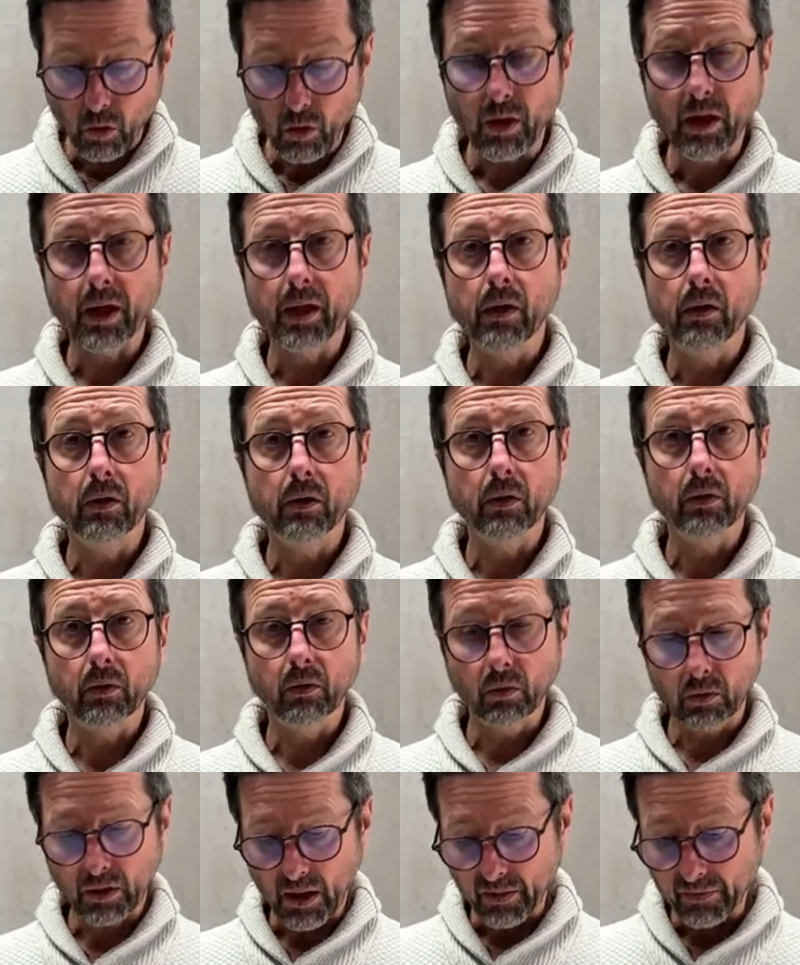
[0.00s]
euh,
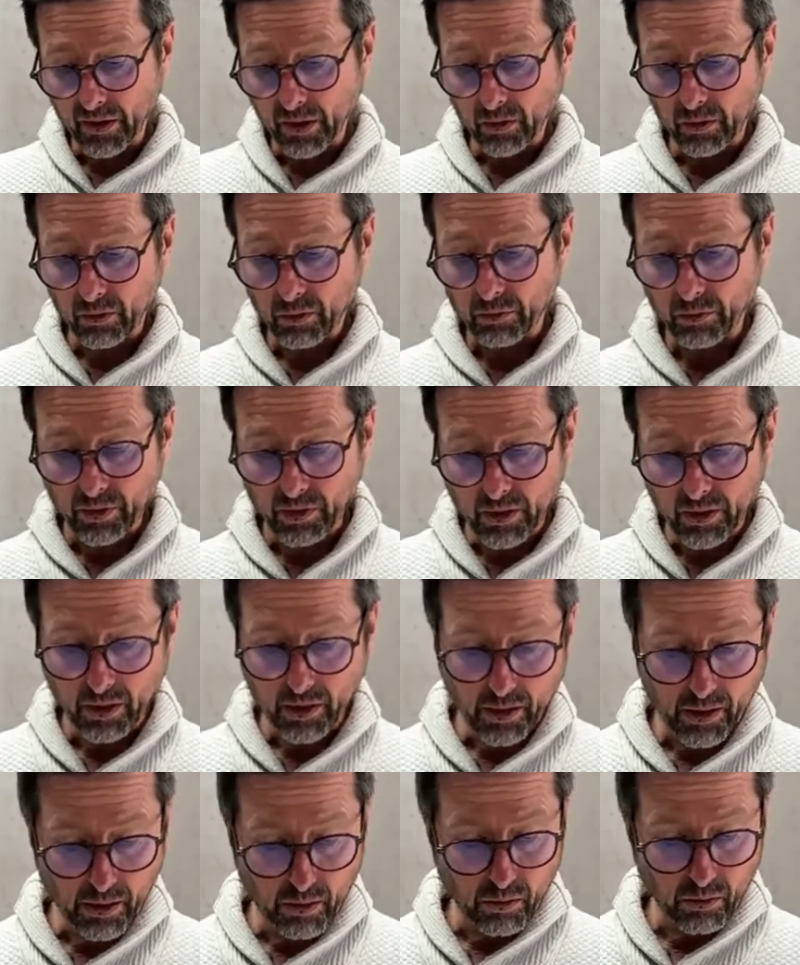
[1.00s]
au travers
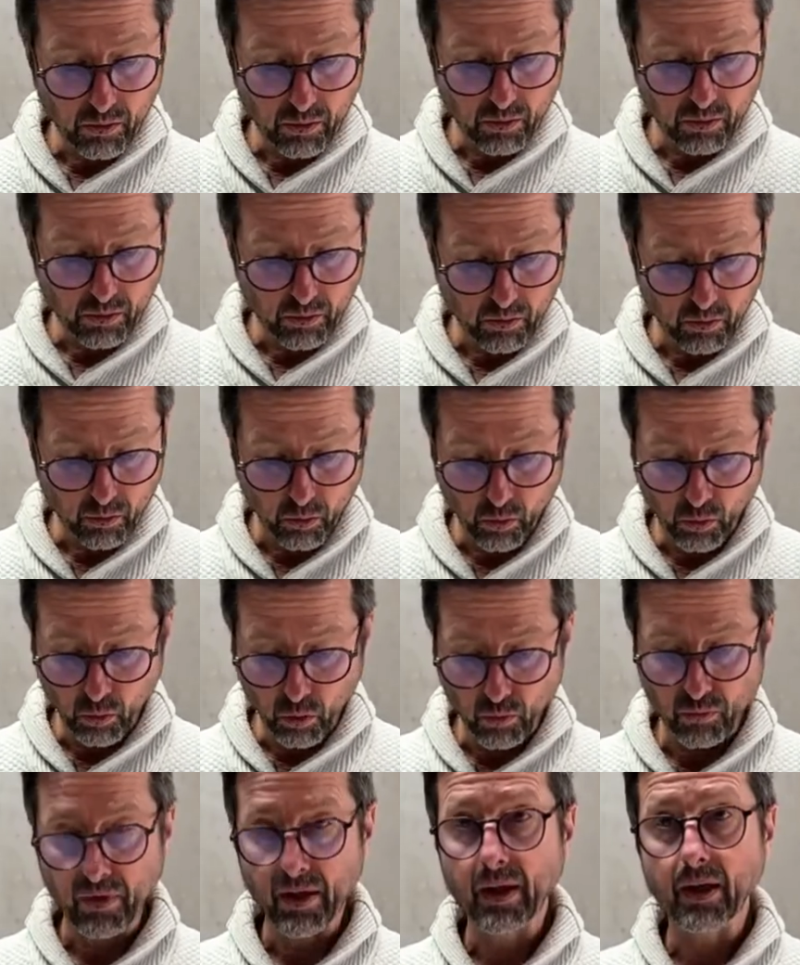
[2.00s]
desquelles euh, l'eau
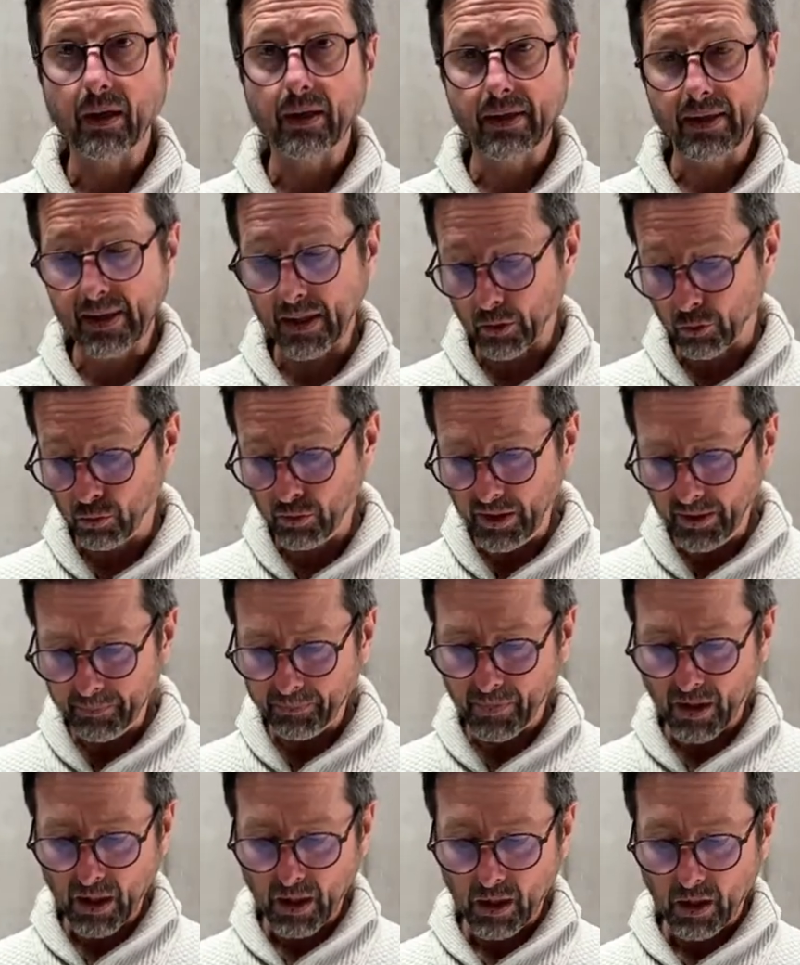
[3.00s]
va circuler.
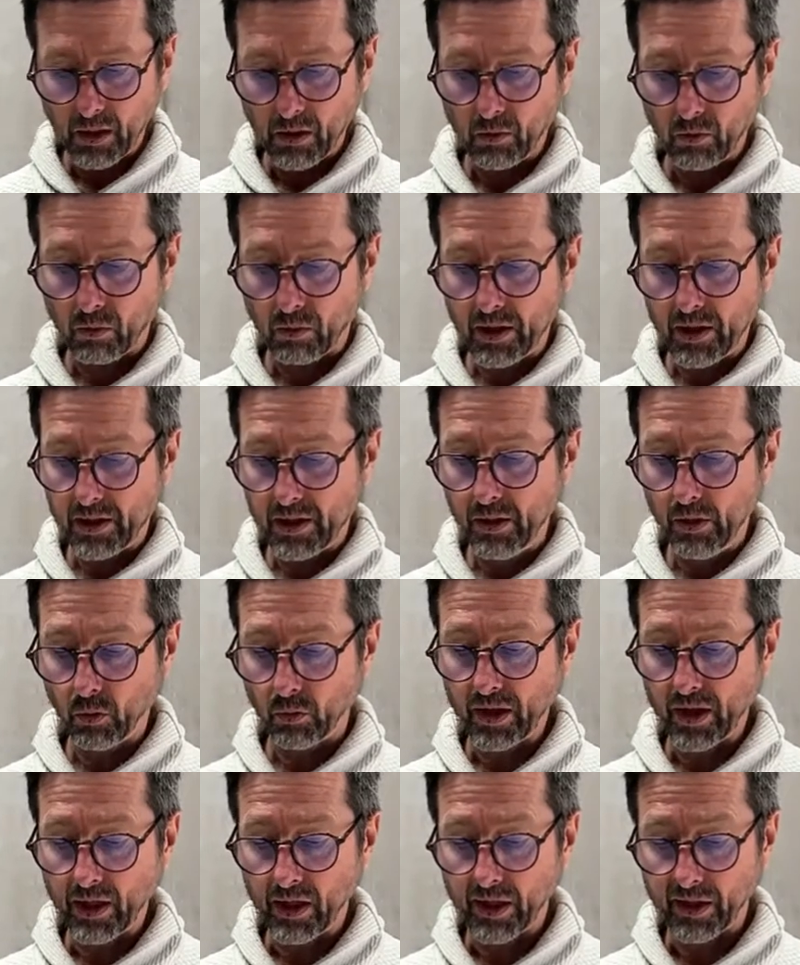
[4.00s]
Donc ici, on
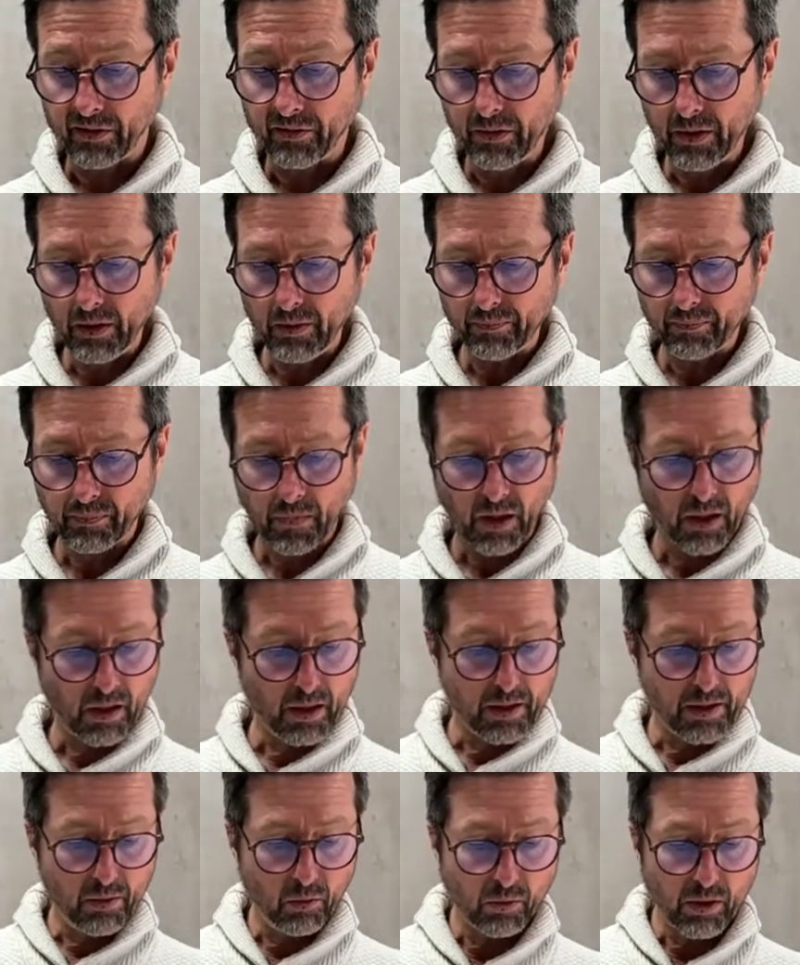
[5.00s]
a l'arrivée,
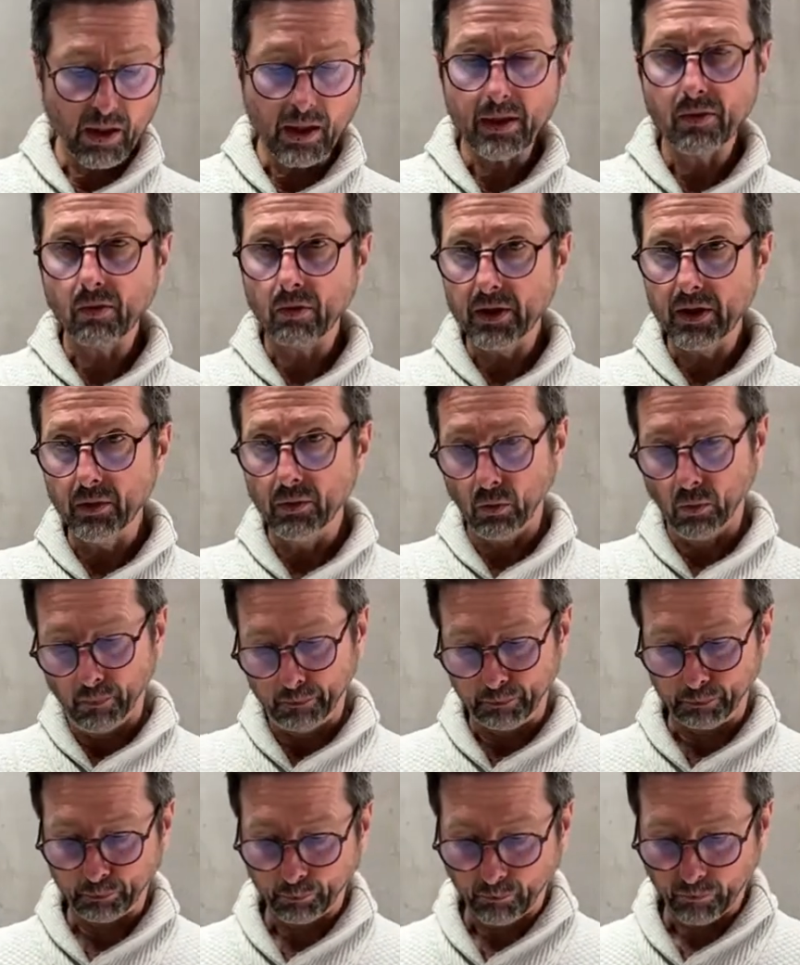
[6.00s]
ici, on a la sortie d'eau.
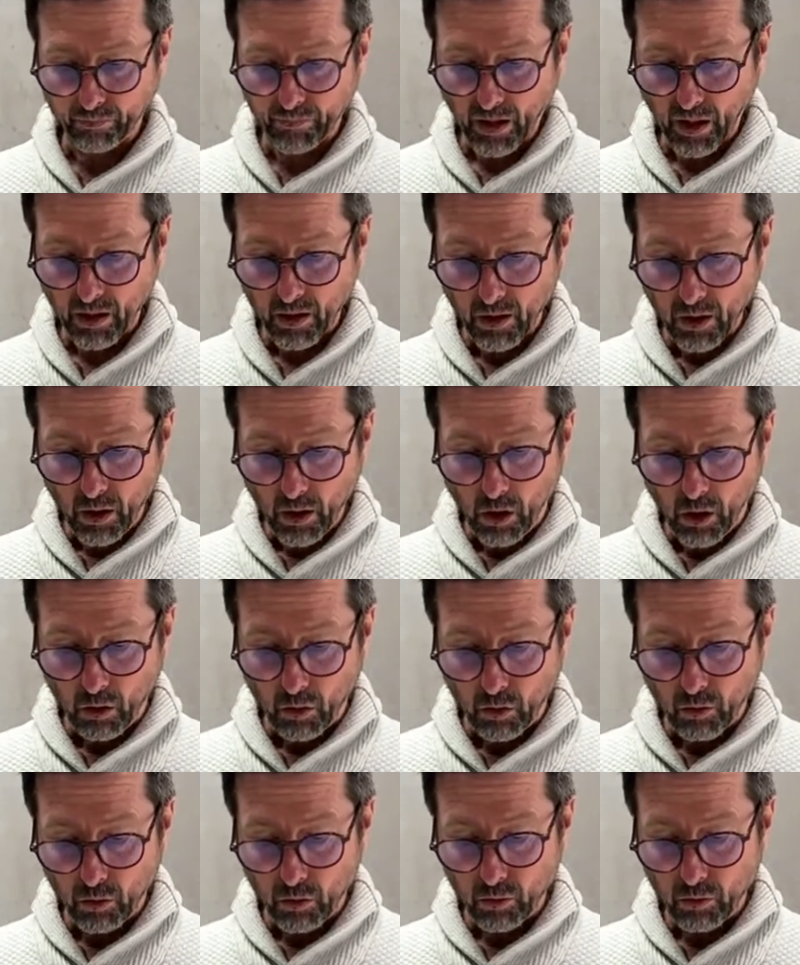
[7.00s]

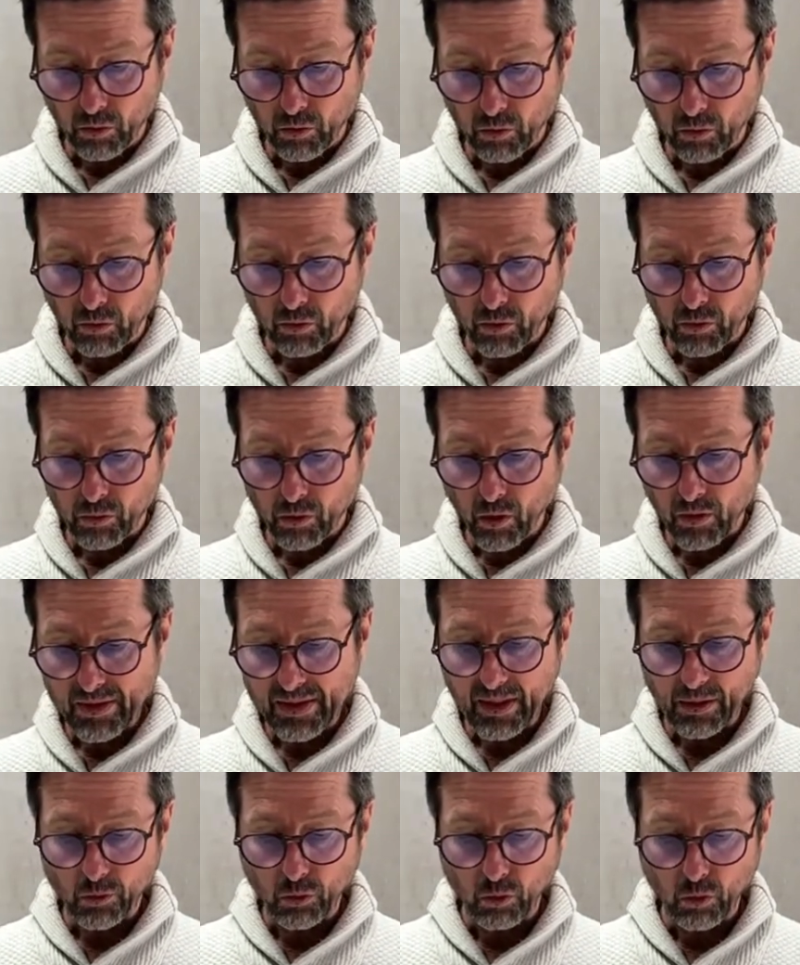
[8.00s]
dans
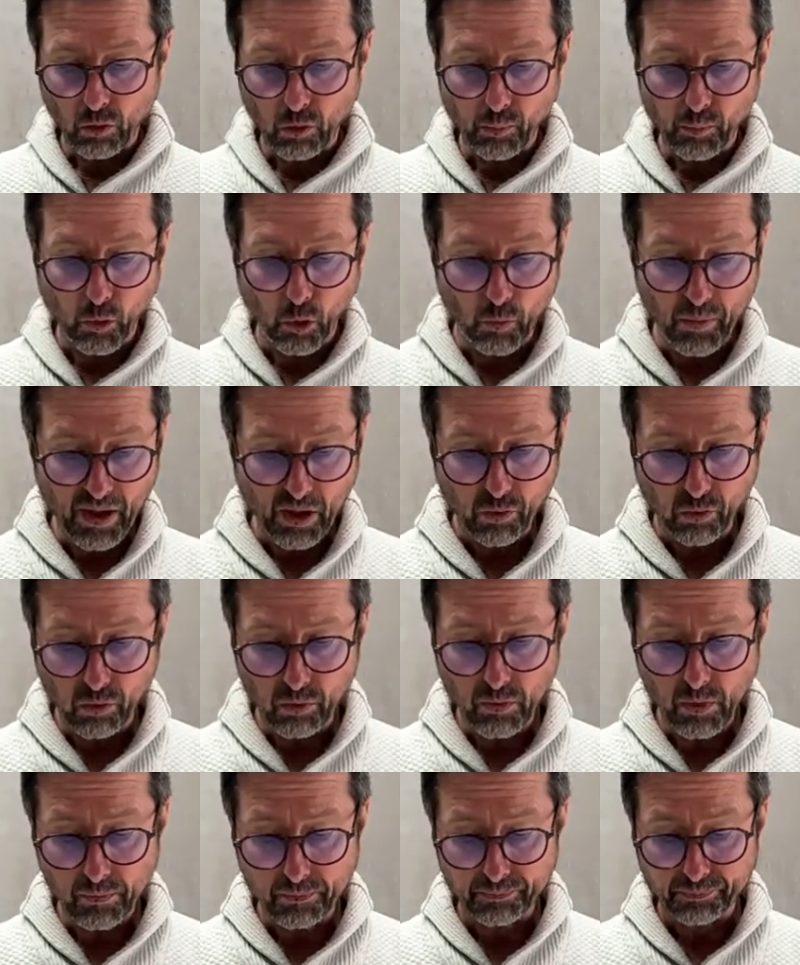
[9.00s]
cette première cuve,